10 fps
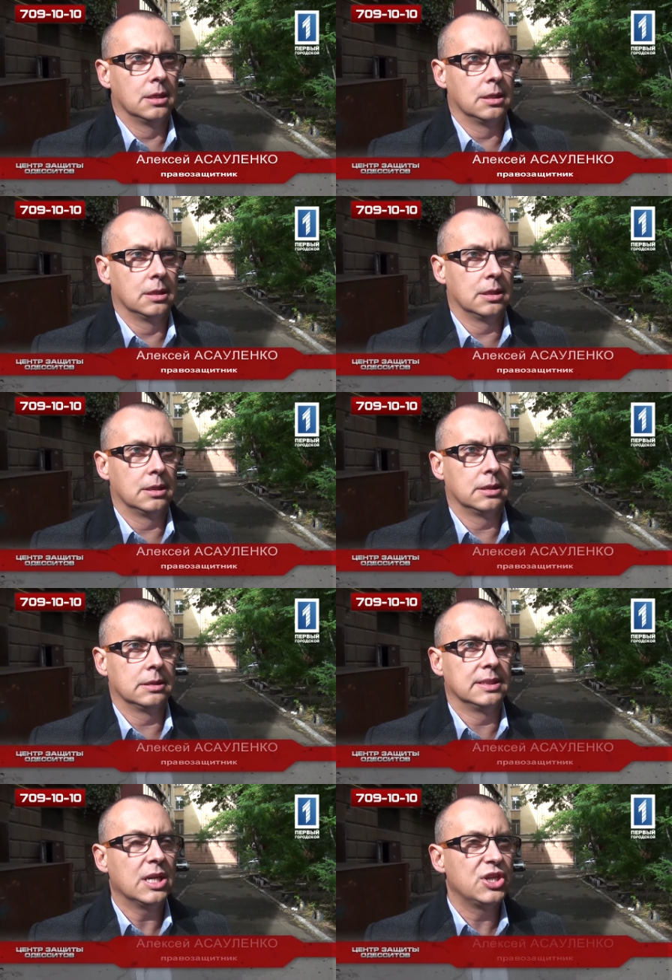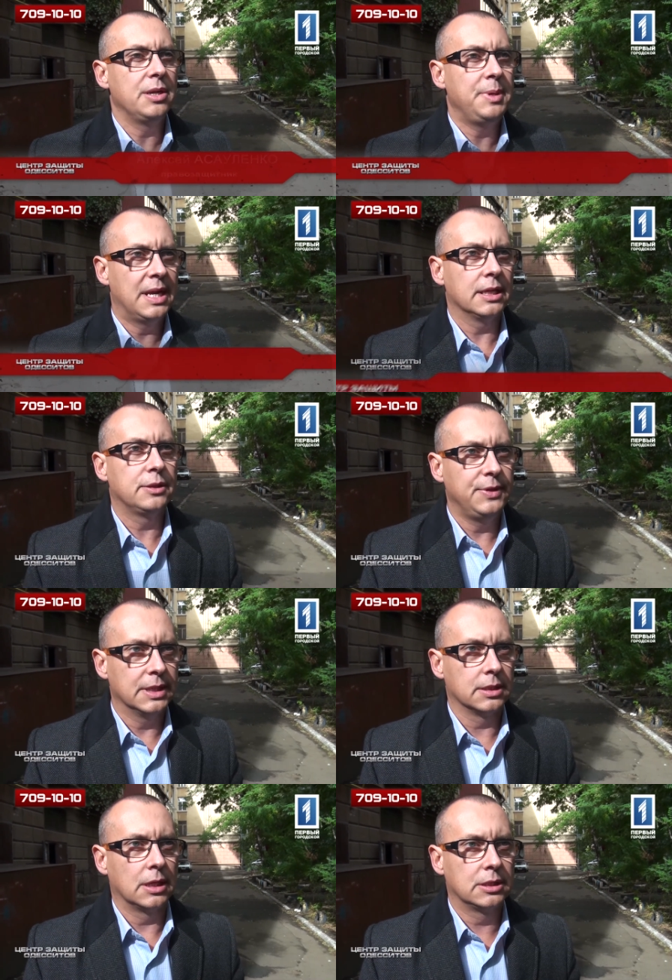Э, даже имея
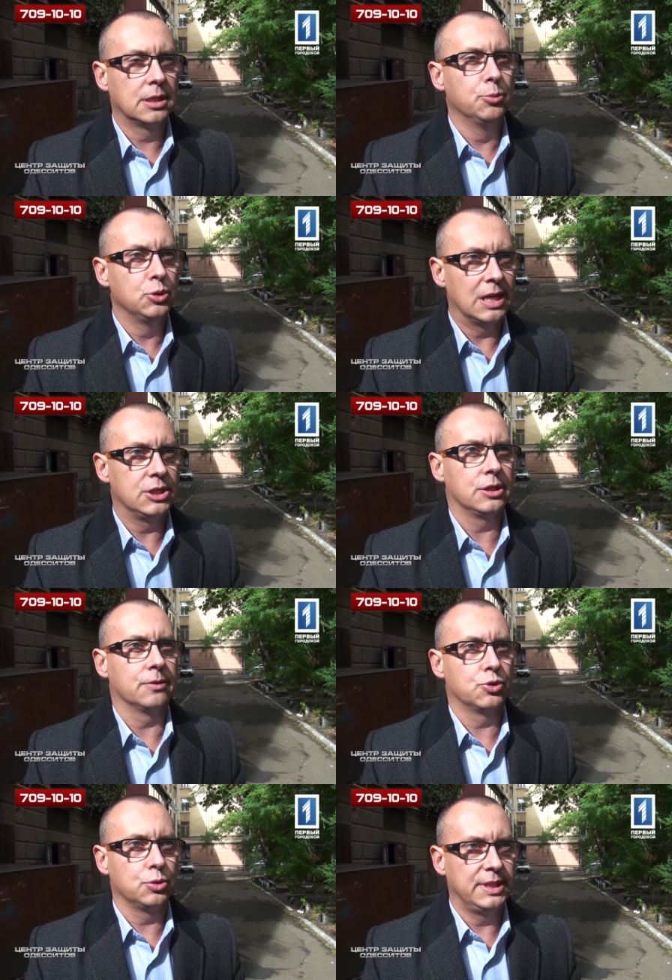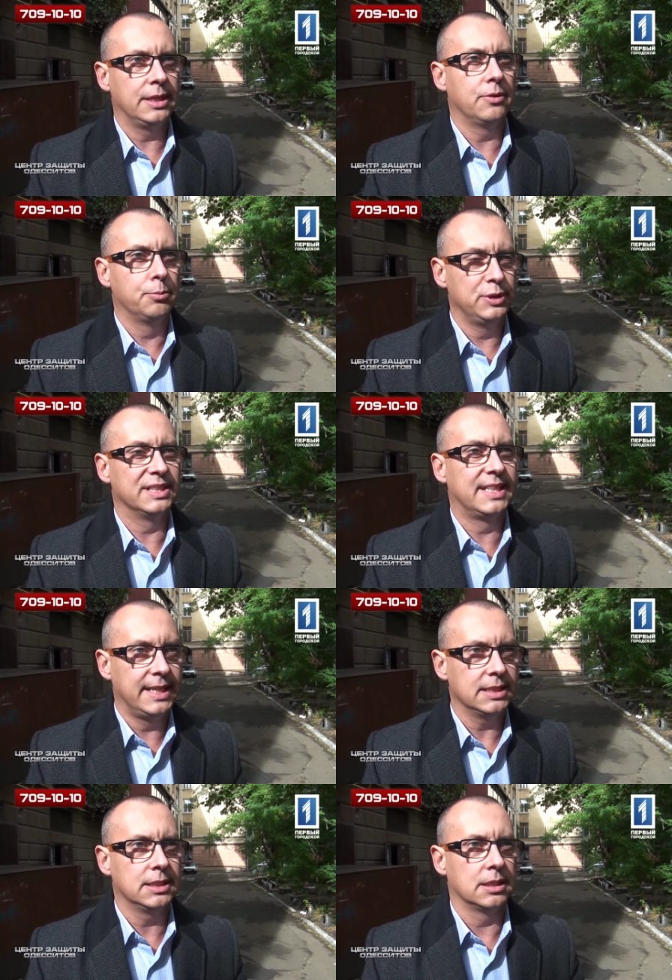ответ от коммунальщиков, что дерево будет
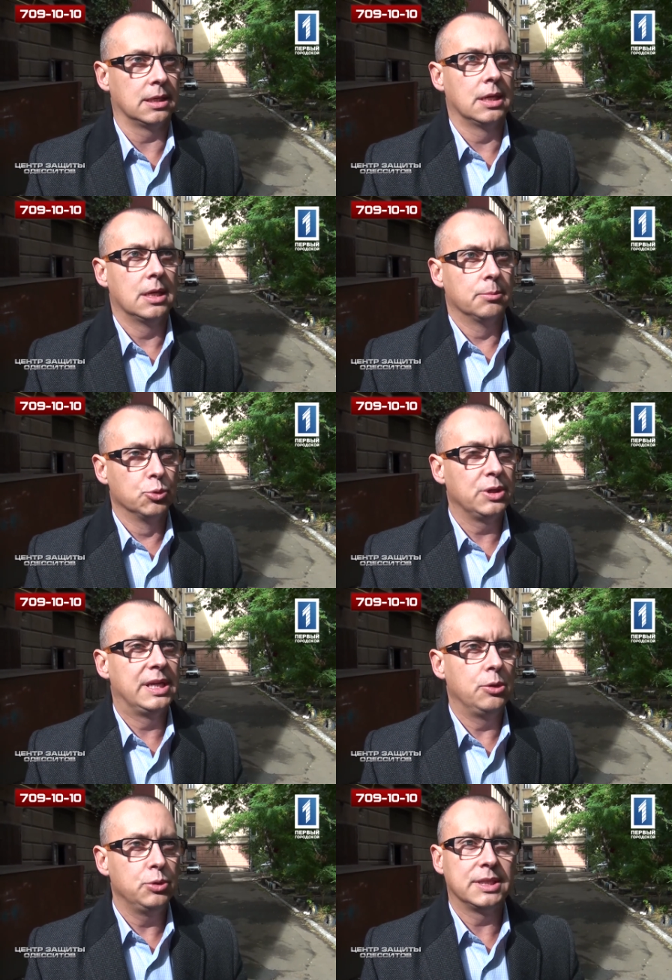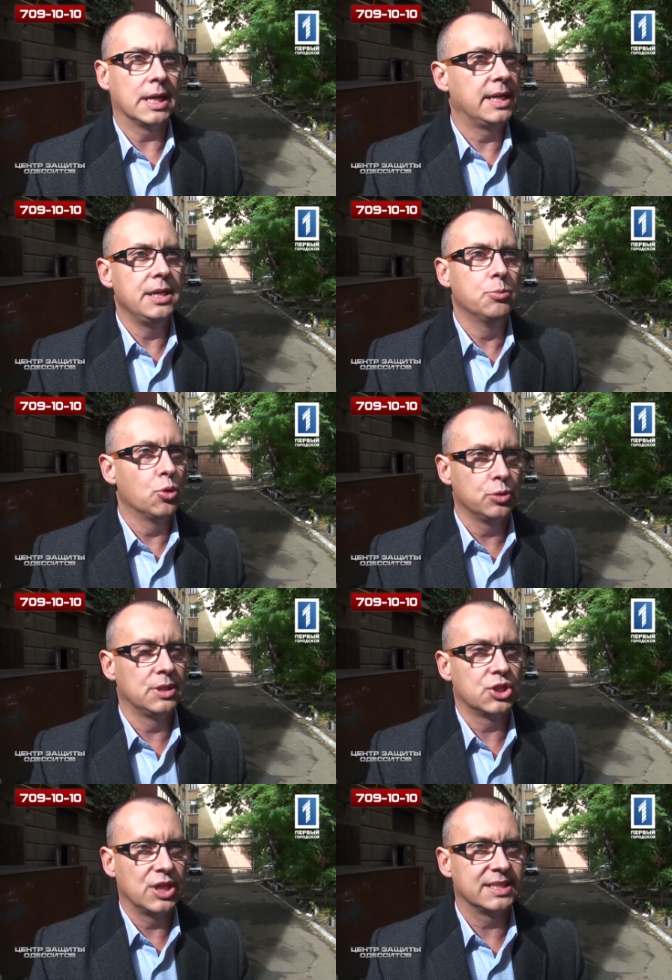срезано, многие люди так и не могут
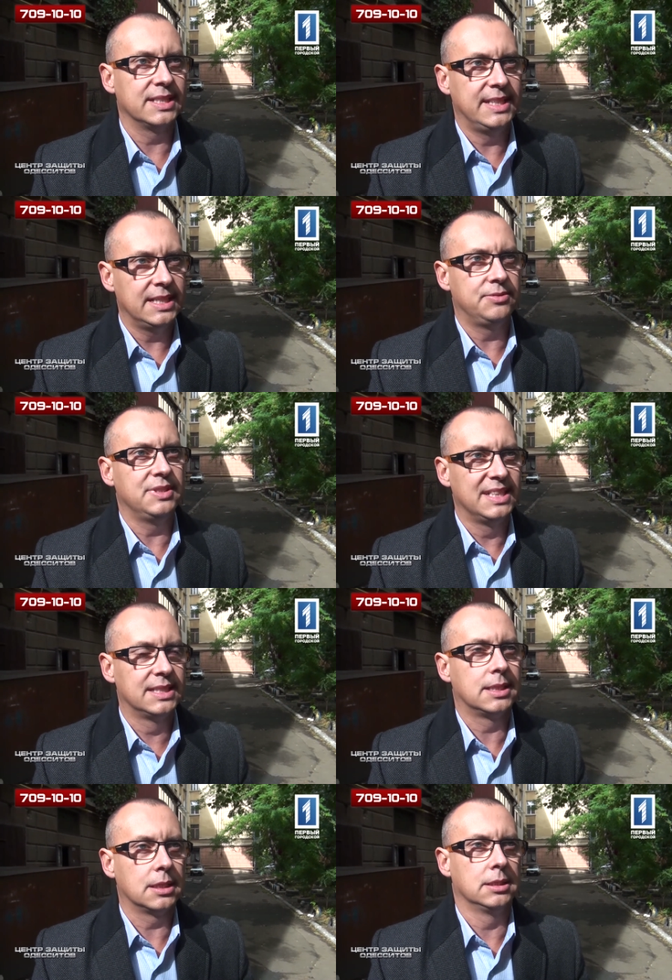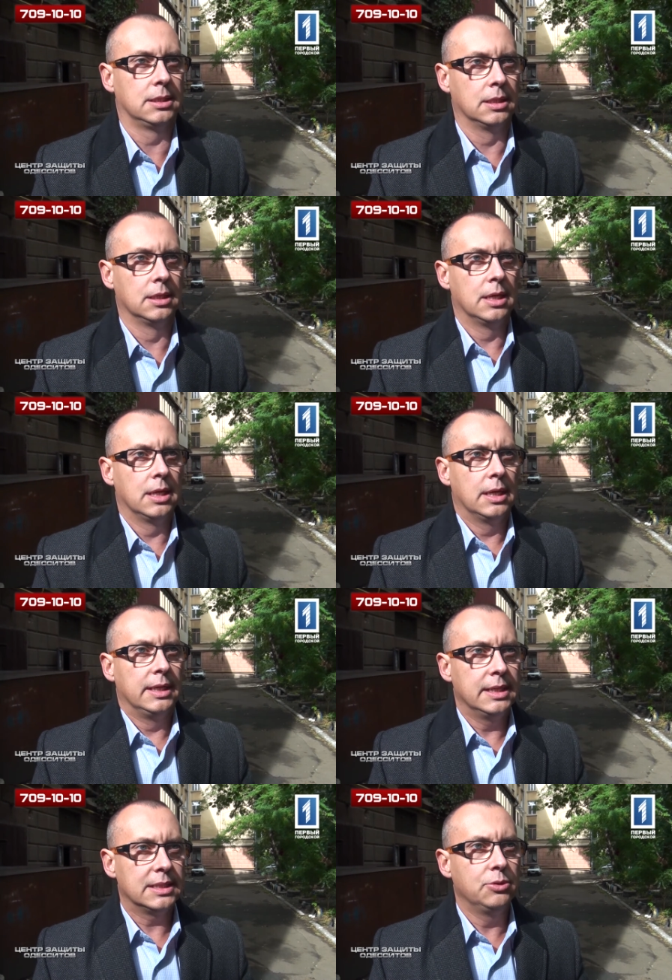дождаться действий с их стороны.
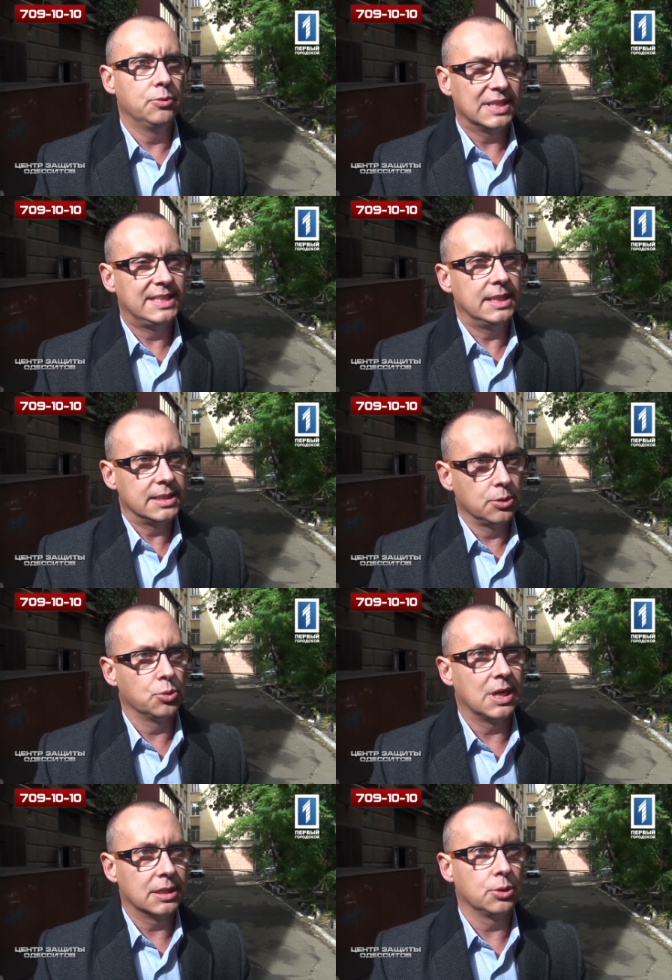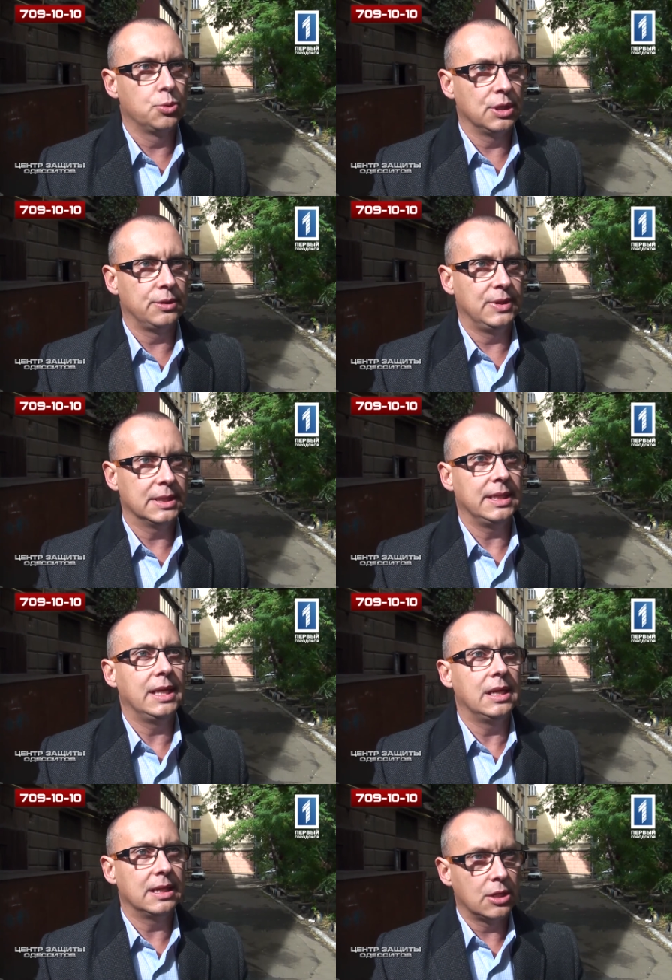Если у вас есть на руках такой ответ
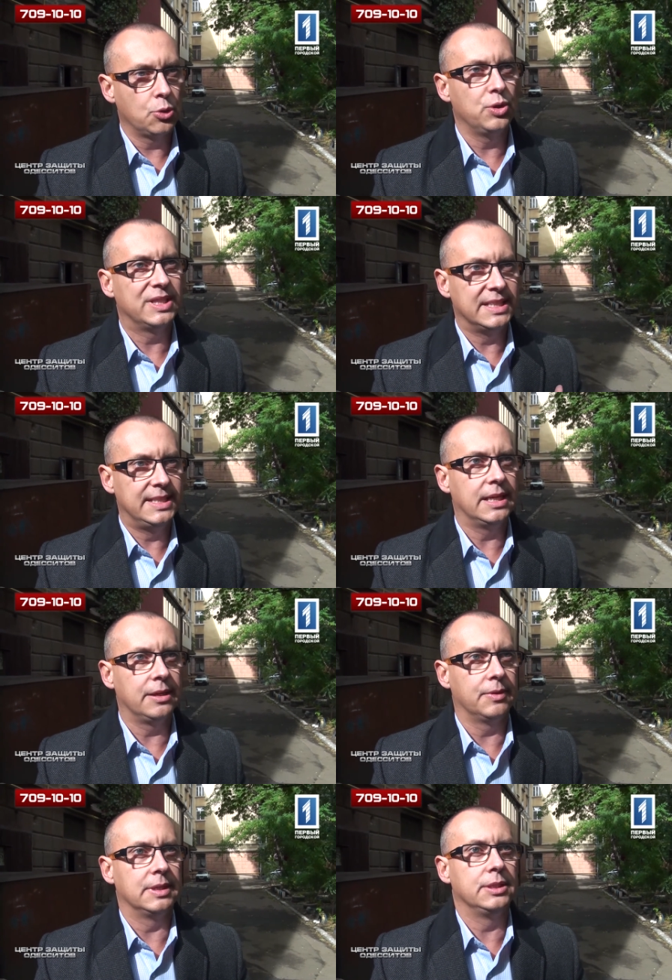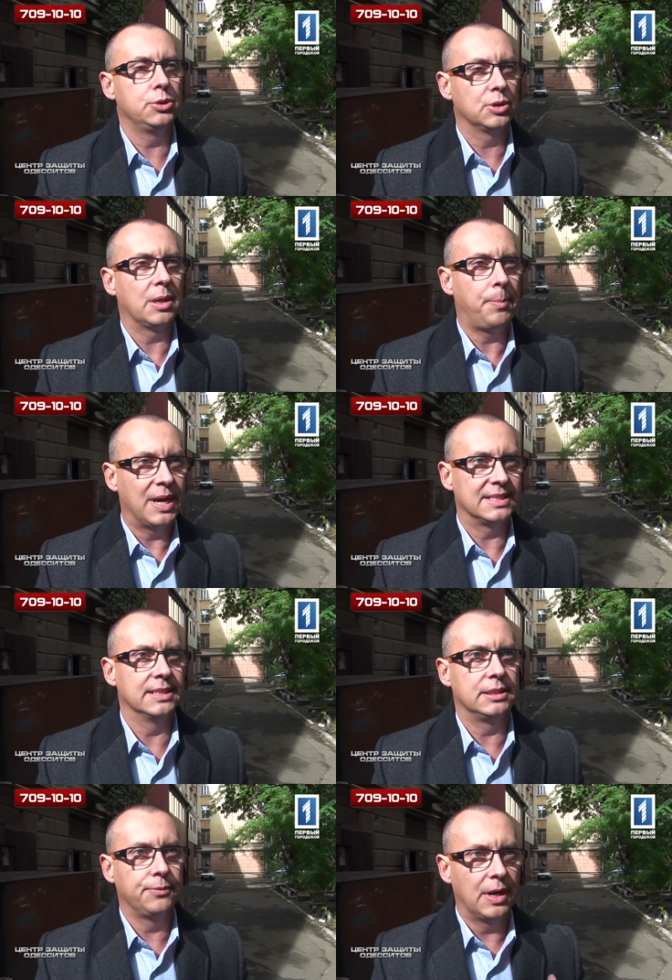или какое-то дерево несет
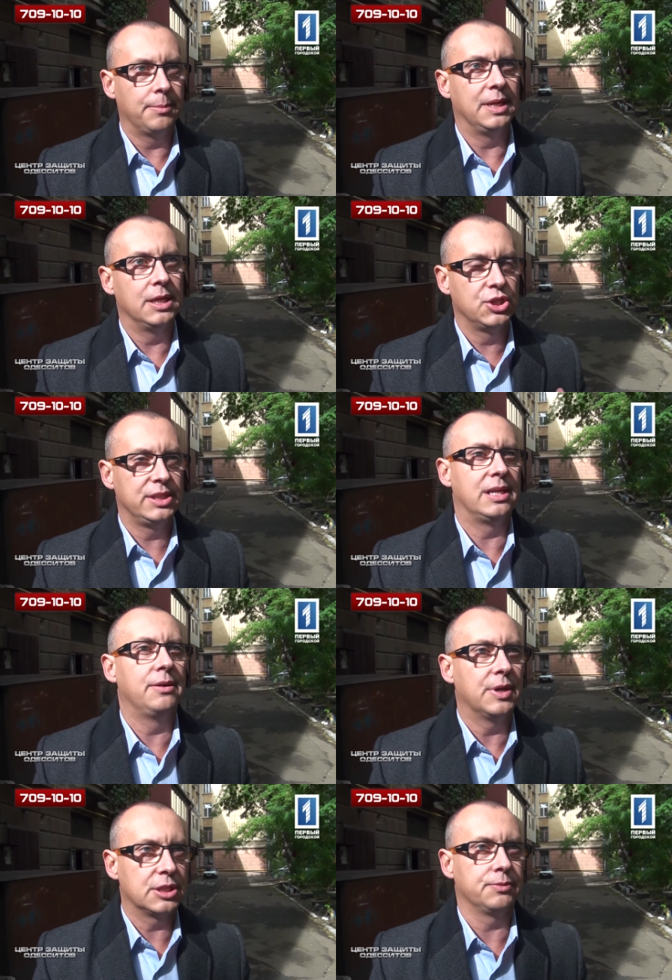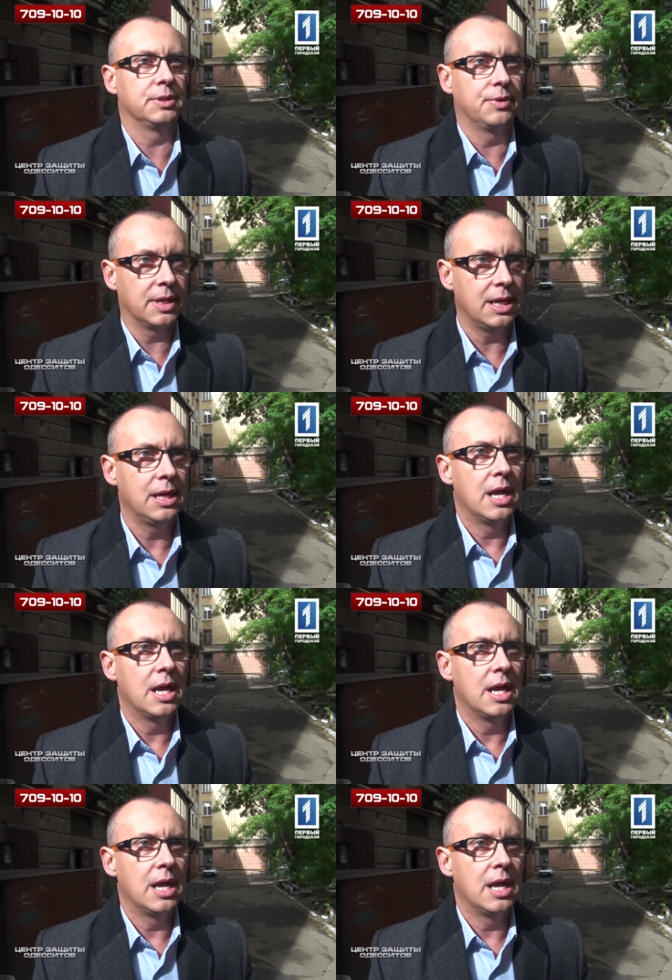опасность вам или жителей вашего двора,